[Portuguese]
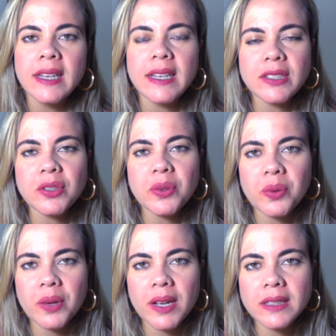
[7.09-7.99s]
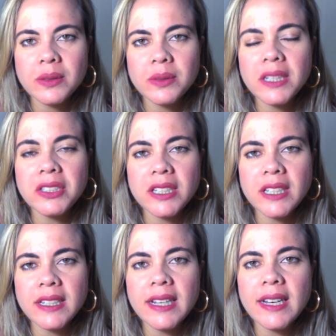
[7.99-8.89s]
Este é o quadro
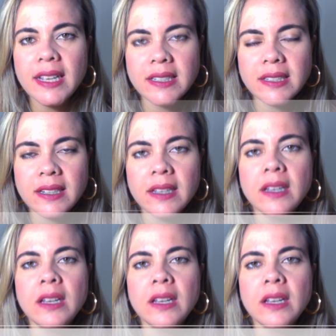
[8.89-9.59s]
Engenharia Lesta,